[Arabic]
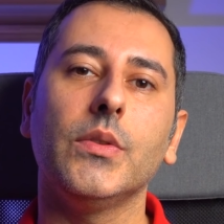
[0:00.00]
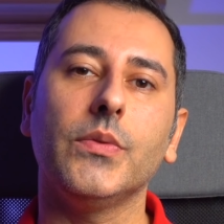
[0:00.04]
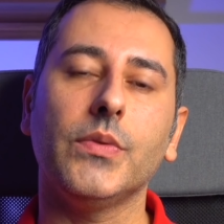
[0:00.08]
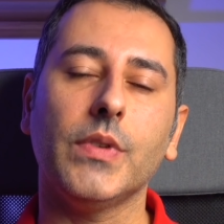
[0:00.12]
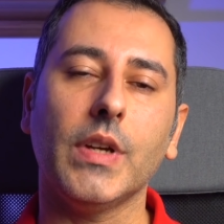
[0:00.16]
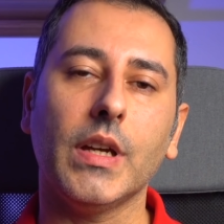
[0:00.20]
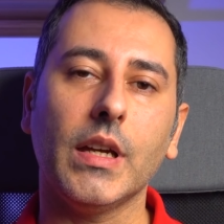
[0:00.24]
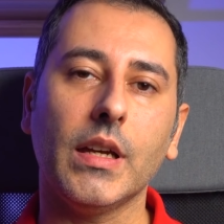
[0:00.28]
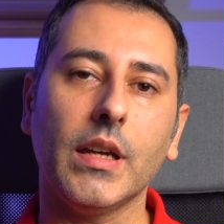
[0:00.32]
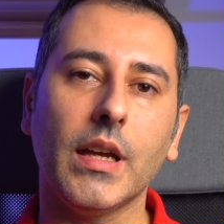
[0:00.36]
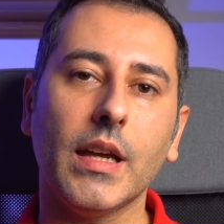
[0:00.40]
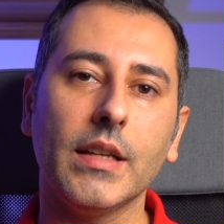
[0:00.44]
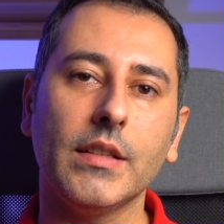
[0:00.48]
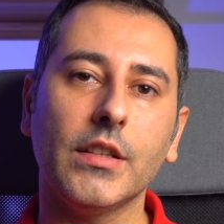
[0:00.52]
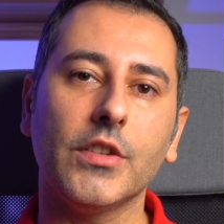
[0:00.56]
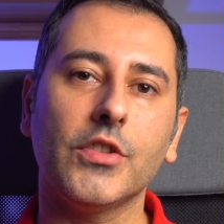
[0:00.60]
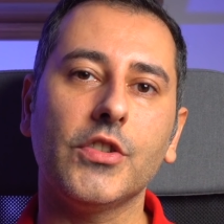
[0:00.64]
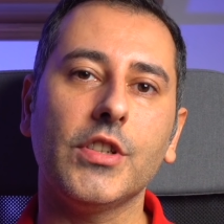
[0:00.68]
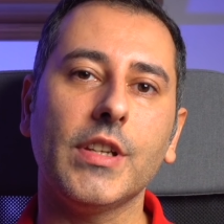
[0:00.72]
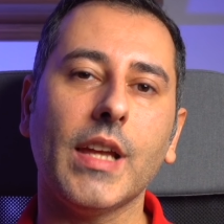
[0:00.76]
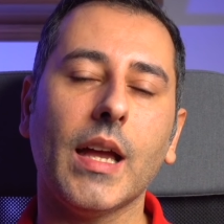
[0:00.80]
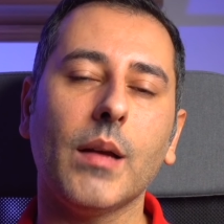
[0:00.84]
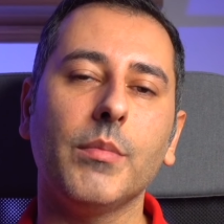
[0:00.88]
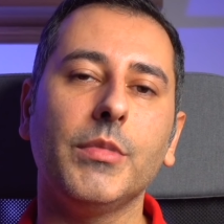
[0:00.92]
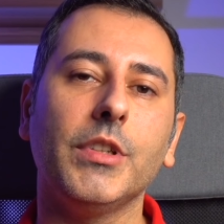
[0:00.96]
فهذا
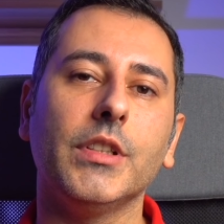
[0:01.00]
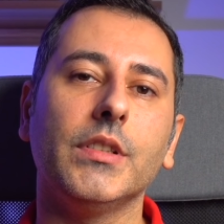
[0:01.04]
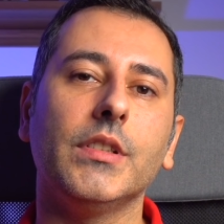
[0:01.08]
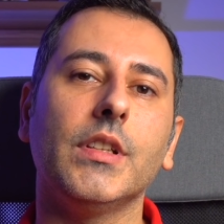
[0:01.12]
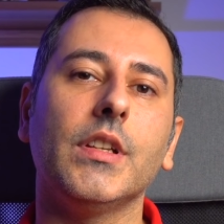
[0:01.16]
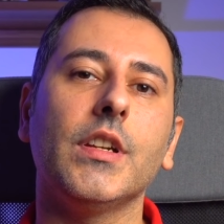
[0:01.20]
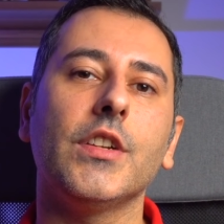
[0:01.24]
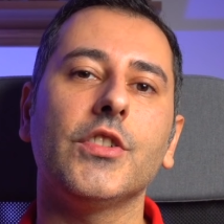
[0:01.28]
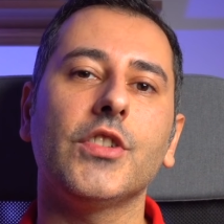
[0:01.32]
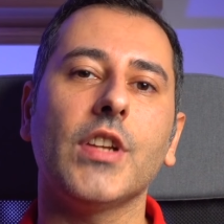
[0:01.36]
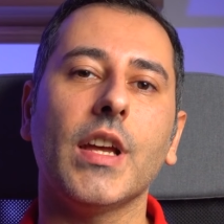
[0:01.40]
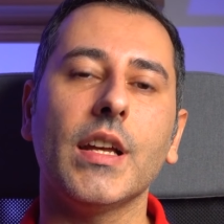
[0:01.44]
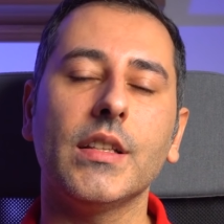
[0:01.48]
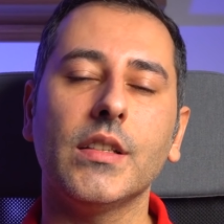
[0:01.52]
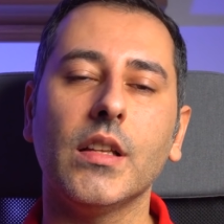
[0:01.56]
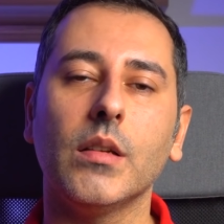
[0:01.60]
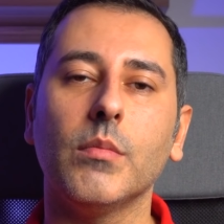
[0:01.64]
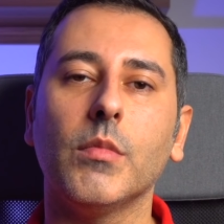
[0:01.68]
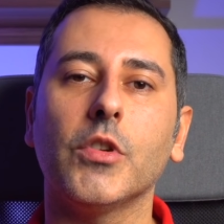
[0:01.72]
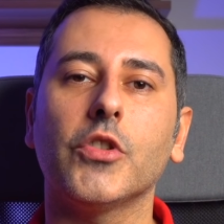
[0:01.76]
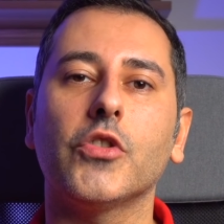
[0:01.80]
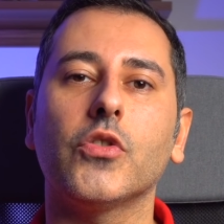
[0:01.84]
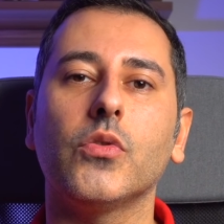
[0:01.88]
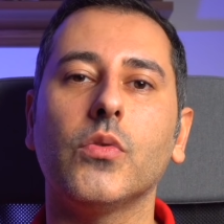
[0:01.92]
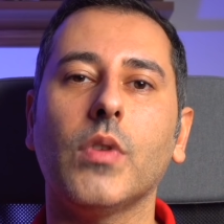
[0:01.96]
الشيء عم يندرج هذا
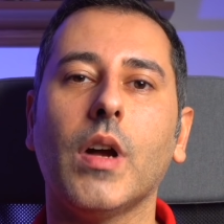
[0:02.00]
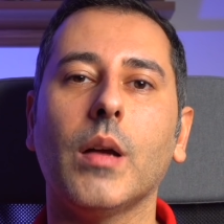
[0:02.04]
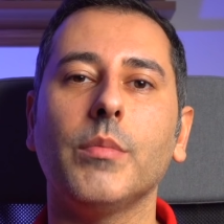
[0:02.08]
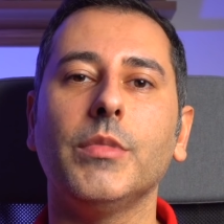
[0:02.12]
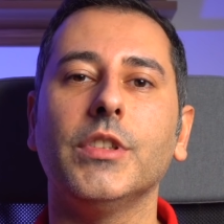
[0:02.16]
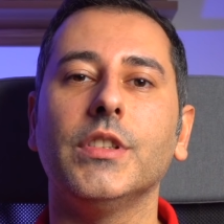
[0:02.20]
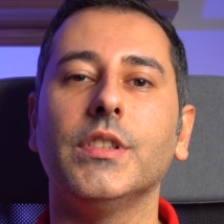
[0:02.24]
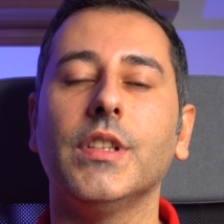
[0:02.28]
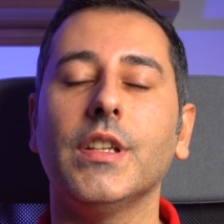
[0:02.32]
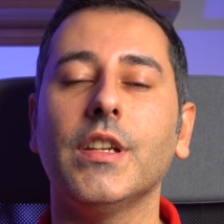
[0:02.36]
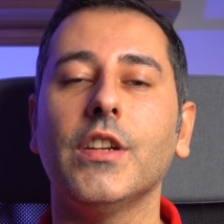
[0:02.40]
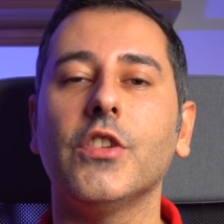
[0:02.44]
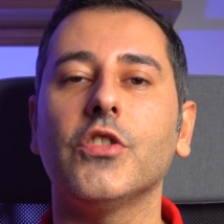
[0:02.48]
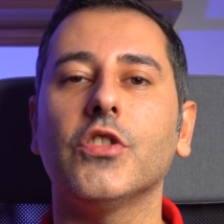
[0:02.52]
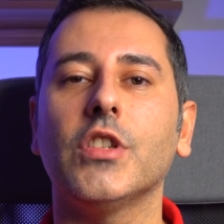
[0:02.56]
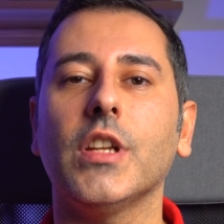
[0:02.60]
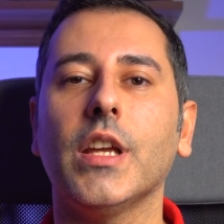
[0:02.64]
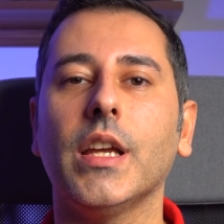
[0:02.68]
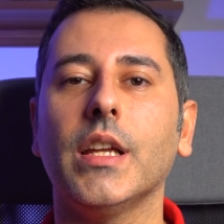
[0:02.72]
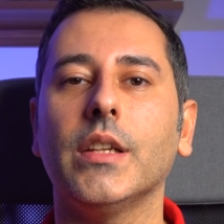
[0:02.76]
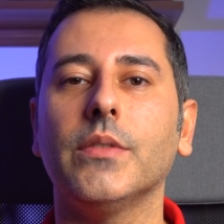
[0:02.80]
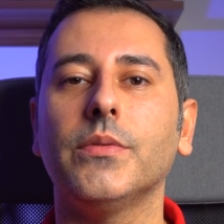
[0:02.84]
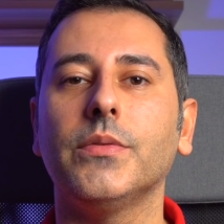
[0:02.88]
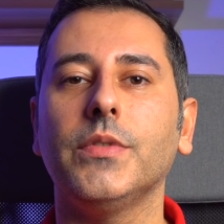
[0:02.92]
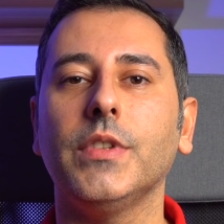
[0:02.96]
المشروع عم يندرج
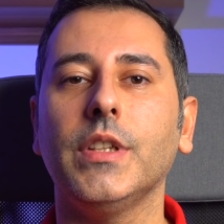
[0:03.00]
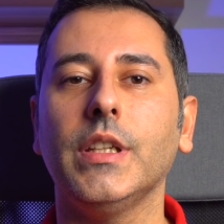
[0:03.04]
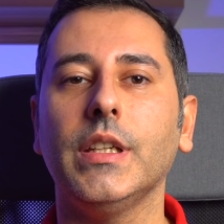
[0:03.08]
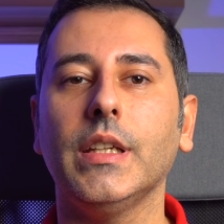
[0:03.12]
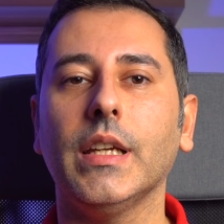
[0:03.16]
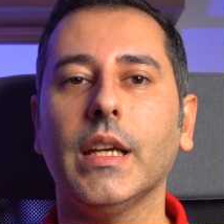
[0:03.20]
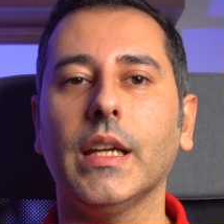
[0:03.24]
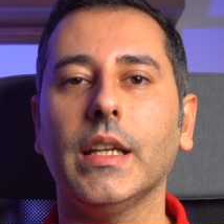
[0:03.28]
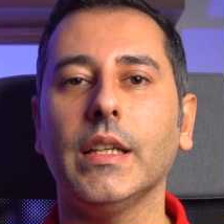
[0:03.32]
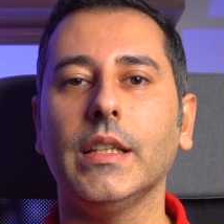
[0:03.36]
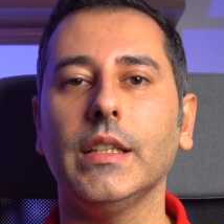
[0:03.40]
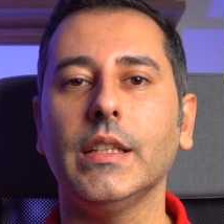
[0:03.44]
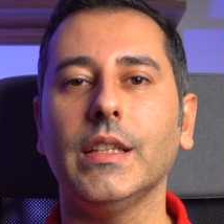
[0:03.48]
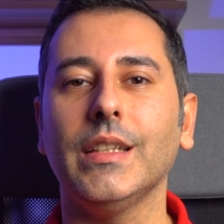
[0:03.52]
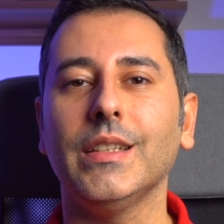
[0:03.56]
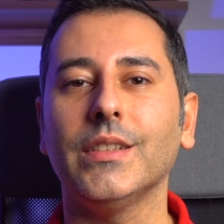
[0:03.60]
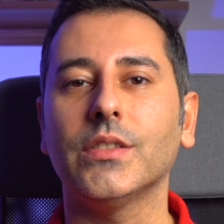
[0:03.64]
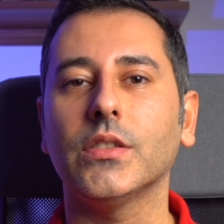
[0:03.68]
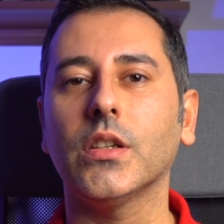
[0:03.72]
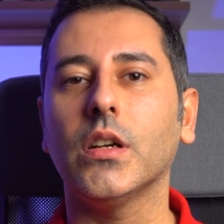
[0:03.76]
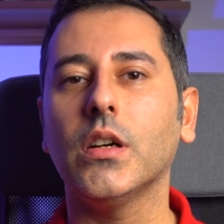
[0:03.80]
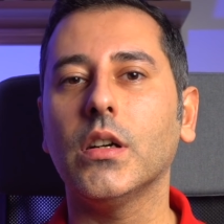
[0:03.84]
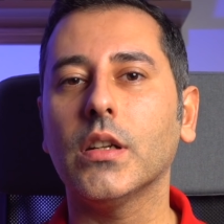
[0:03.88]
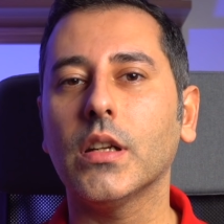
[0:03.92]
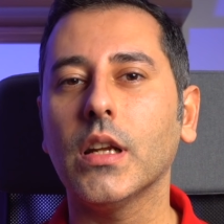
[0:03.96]
الآن في يعني
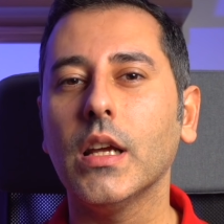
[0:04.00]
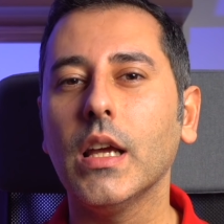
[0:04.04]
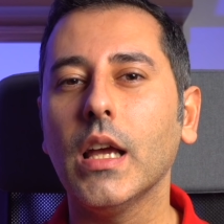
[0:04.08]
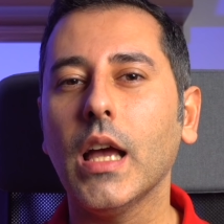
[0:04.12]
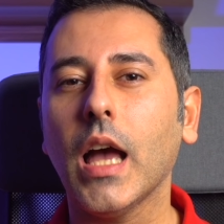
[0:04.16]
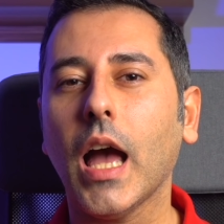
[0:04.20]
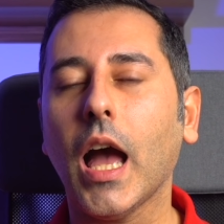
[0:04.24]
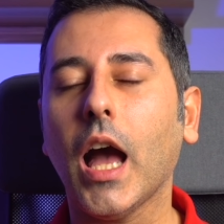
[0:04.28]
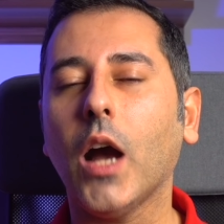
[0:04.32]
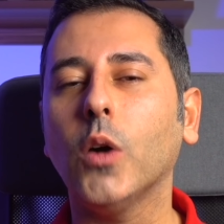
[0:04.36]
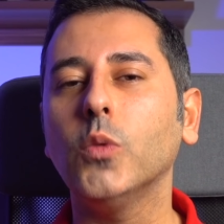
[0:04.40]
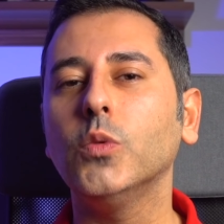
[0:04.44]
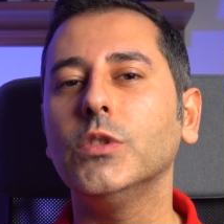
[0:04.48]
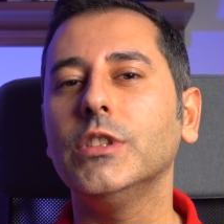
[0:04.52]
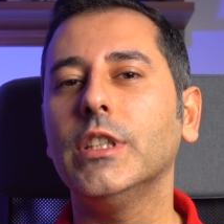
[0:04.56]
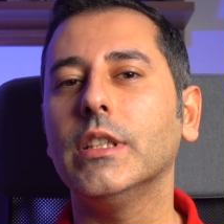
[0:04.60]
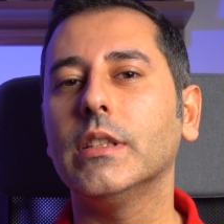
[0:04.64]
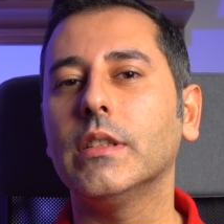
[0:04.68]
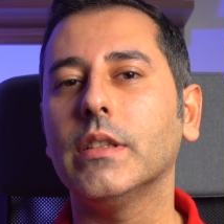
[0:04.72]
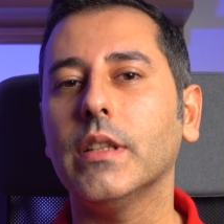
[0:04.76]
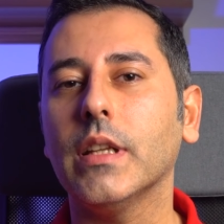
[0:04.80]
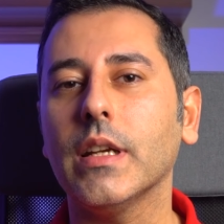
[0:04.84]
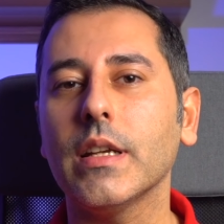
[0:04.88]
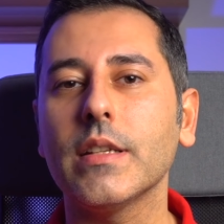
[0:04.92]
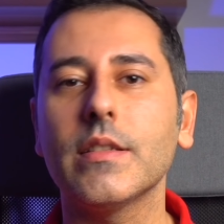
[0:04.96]
إطار عودة
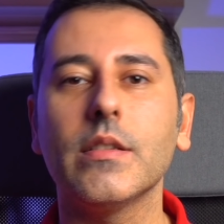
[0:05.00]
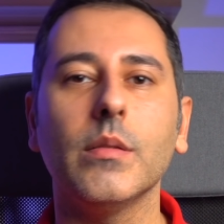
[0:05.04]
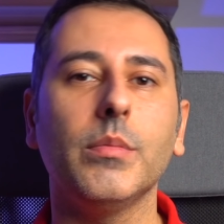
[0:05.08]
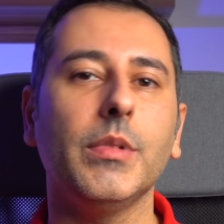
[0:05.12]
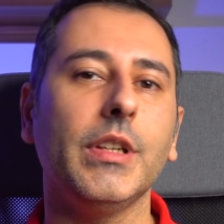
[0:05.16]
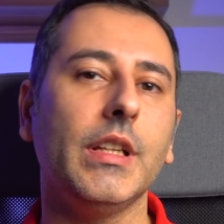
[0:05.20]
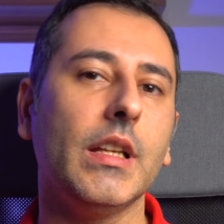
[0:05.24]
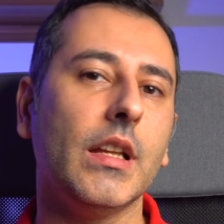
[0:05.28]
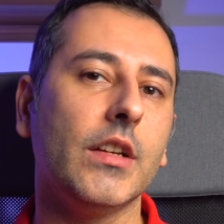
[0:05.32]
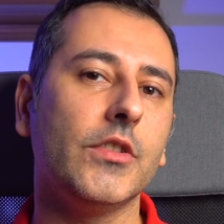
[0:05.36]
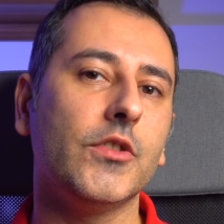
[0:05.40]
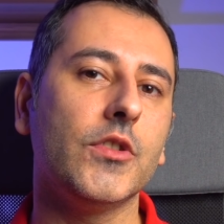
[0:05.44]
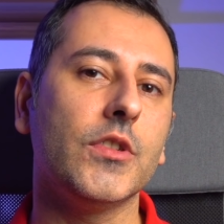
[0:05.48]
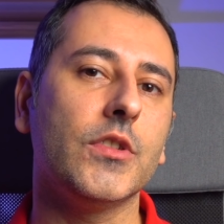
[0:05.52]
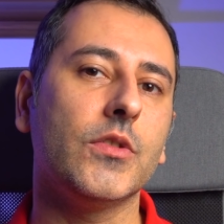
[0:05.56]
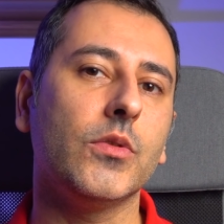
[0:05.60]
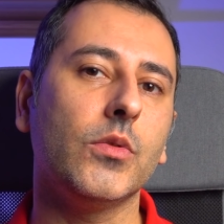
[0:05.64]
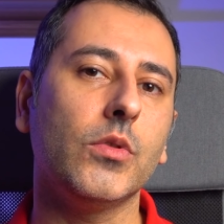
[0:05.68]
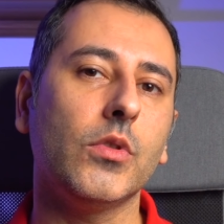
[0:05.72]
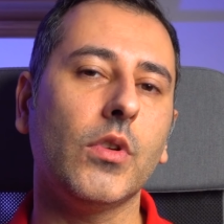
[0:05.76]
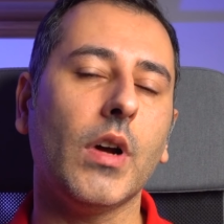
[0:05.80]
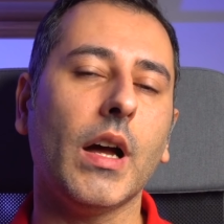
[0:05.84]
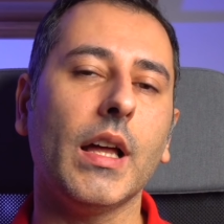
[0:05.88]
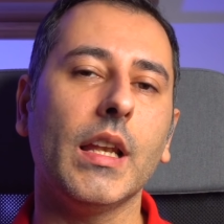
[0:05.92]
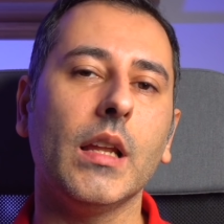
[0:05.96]
الحزب إلى
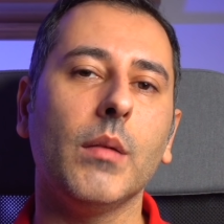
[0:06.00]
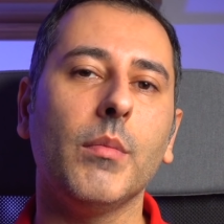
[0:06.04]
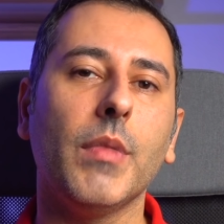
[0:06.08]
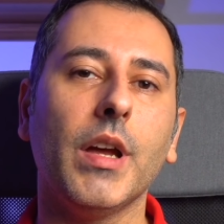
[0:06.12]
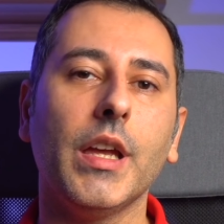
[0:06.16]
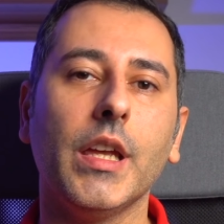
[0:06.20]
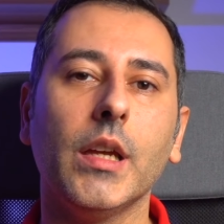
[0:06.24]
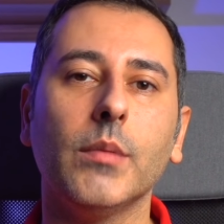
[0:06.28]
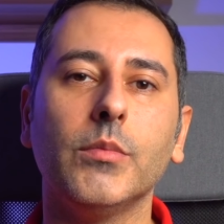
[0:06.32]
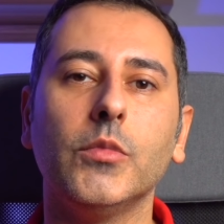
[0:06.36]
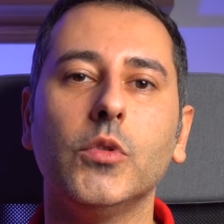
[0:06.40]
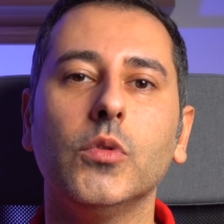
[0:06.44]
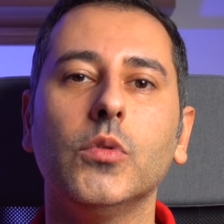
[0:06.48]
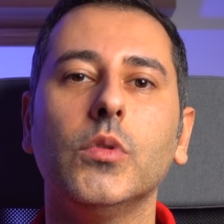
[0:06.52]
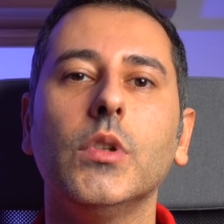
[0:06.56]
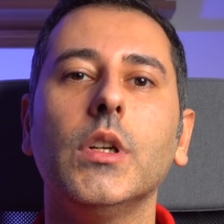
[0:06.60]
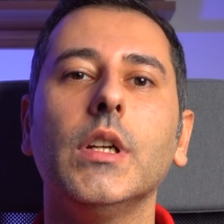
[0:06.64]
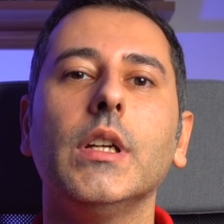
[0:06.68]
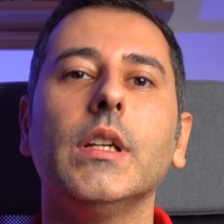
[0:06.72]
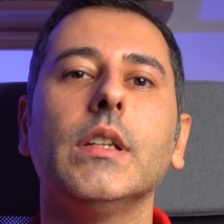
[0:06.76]
جذوره على ما يبدو